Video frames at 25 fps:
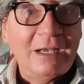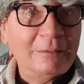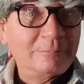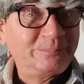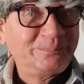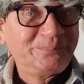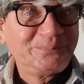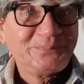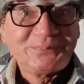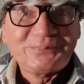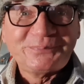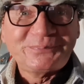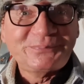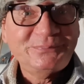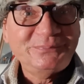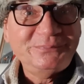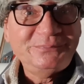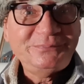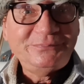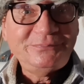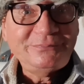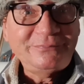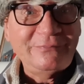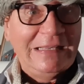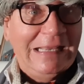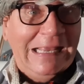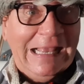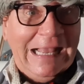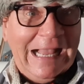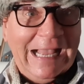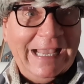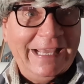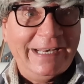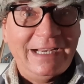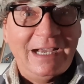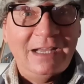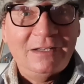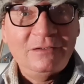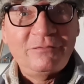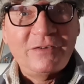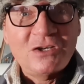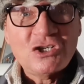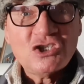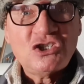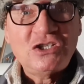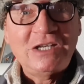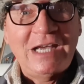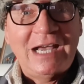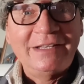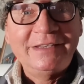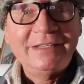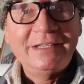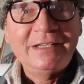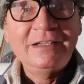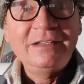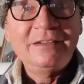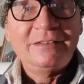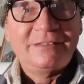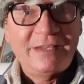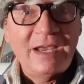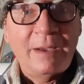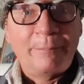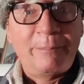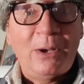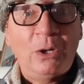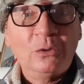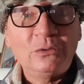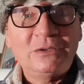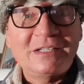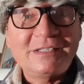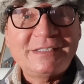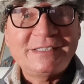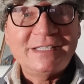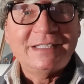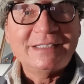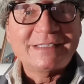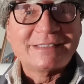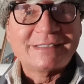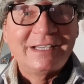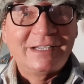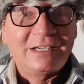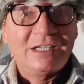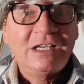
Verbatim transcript: Ja, eine Hand wäscht die andere, der baut das jetzt.